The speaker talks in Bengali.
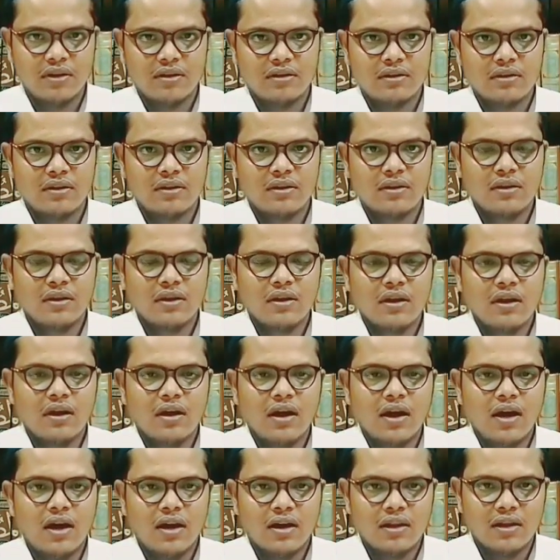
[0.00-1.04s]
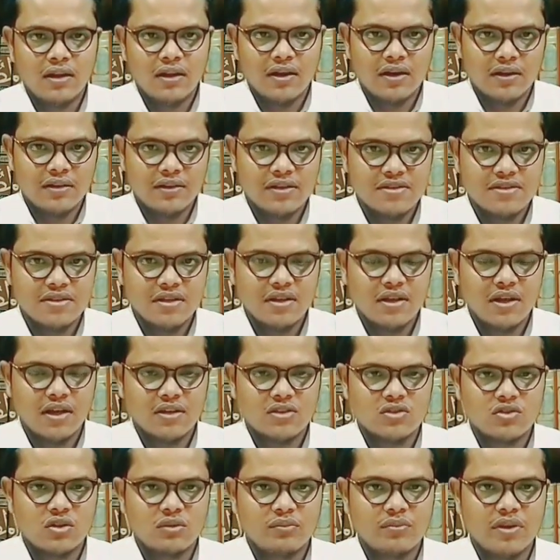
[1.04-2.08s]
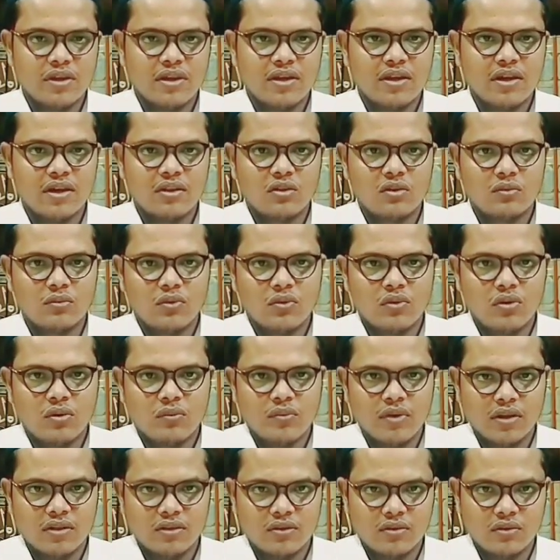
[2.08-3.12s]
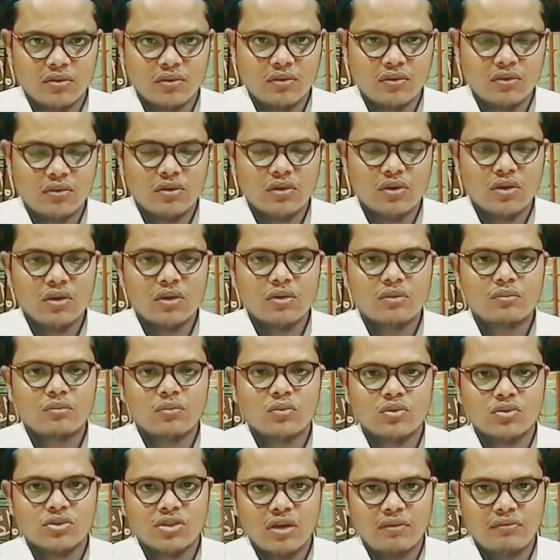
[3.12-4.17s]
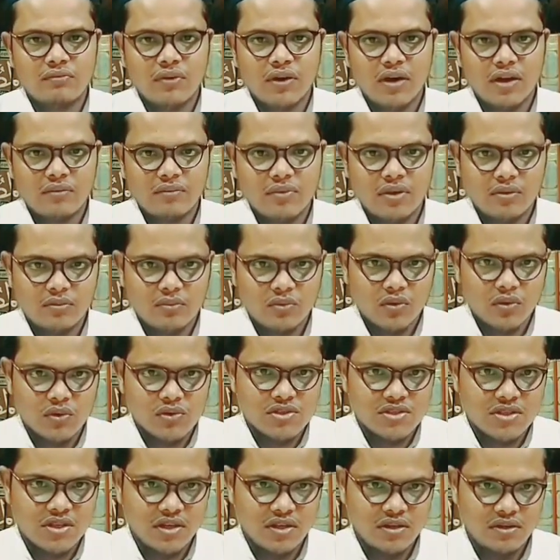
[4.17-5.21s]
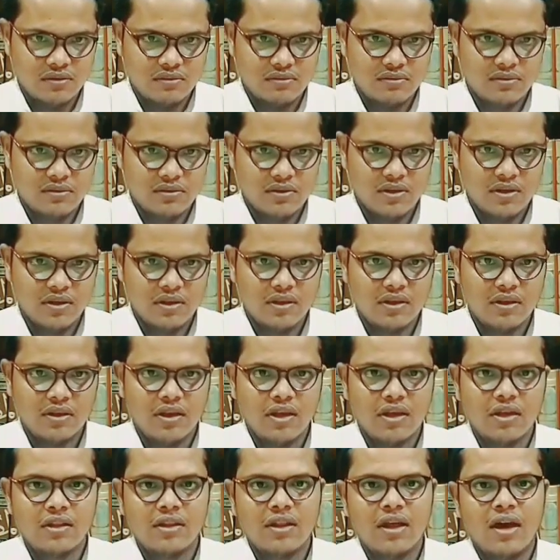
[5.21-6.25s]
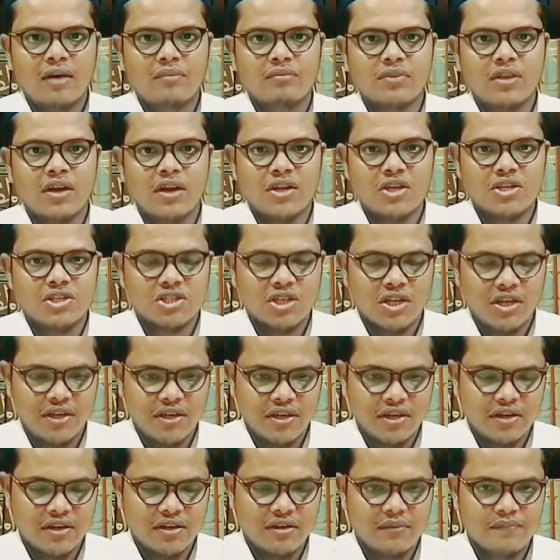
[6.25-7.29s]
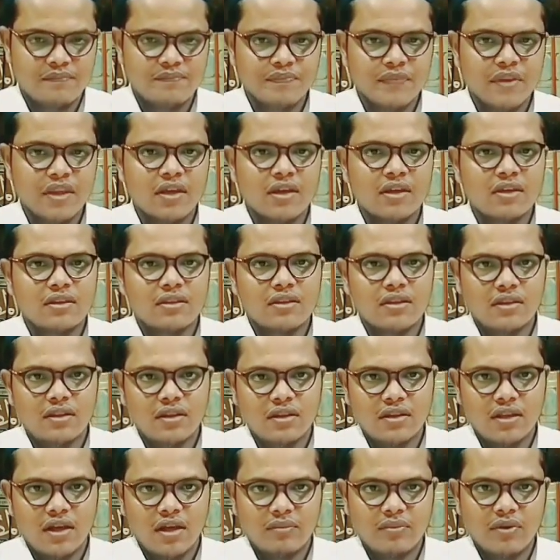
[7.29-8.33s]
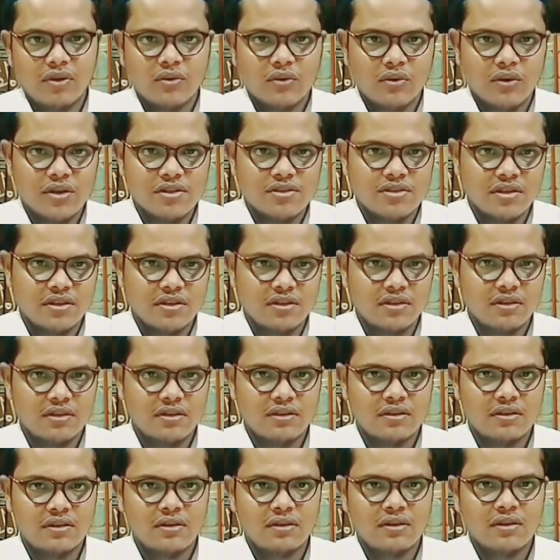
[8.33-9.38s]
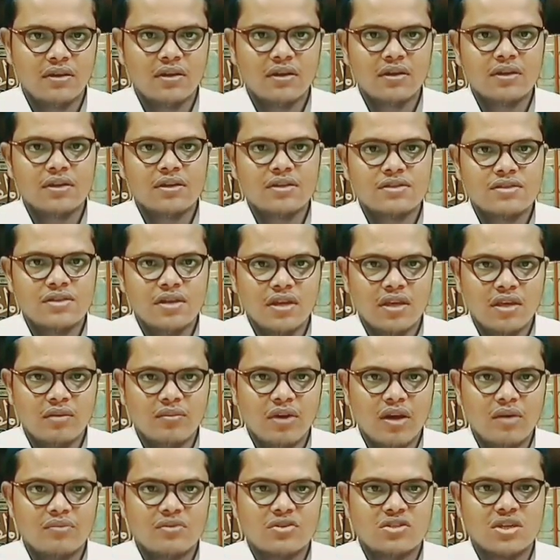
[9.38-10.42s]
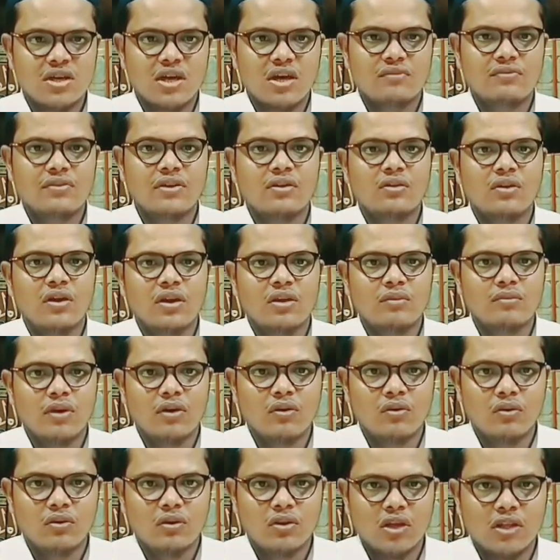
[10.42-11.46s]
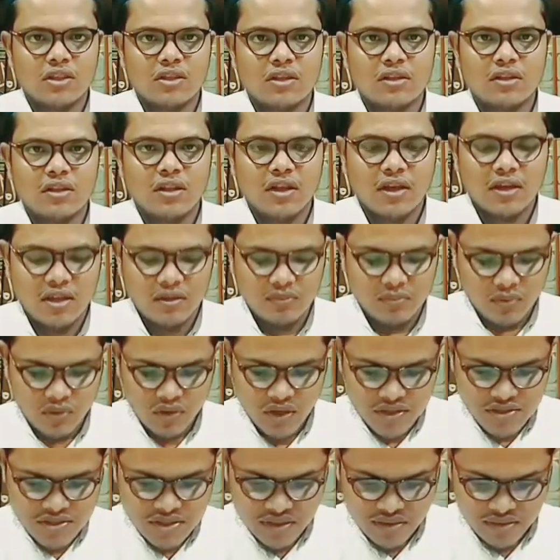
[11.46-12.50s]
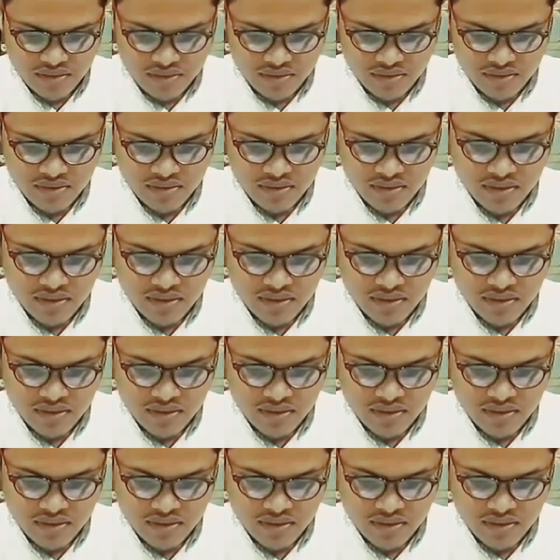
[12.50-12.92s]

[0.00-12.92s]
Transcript: পেলেন আহলে হাদিসের একজন বিখ্যাত মুখপাত্র মুজাফফর বিন মোহসিন এই নামধারী শায়েখ তিনি দাবি করেছেন যে ইমাম শাফি রহিমাহুল্লাহ তিনি নাকি বলেছেন